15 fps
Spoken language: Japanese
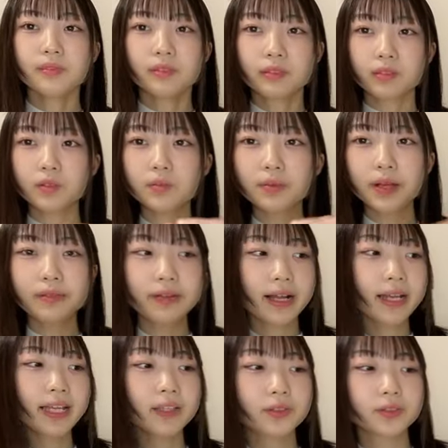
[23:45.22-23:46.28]
こんばんはあ
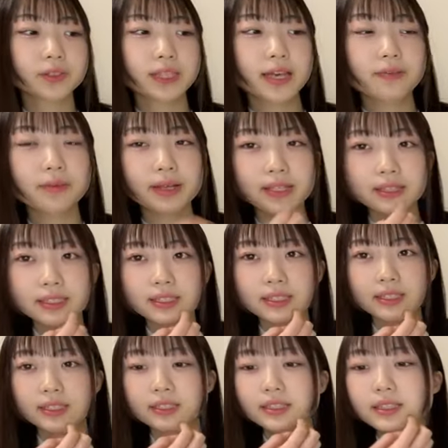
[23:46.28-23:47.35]
りがとうございま
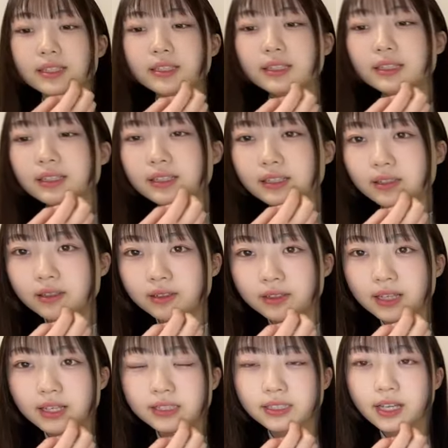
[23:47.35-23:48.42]
す
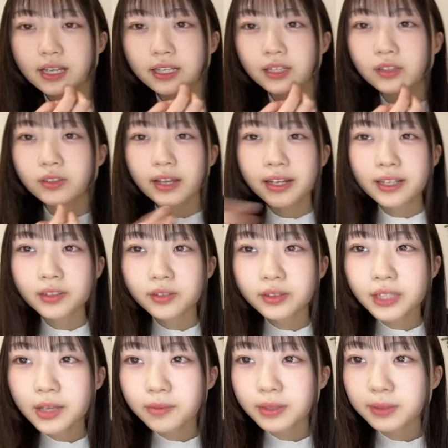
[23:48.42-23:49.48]
たくさんギフトありがとうご
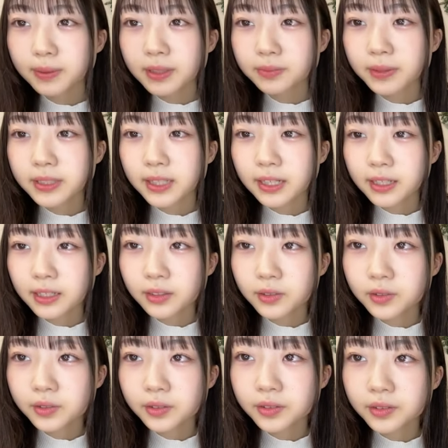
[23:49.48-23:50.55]
ざいますパチパチありが
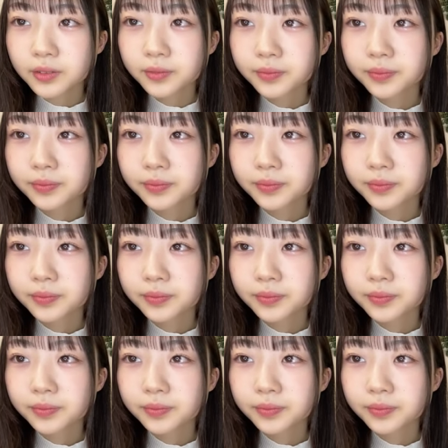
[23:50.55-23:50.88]
と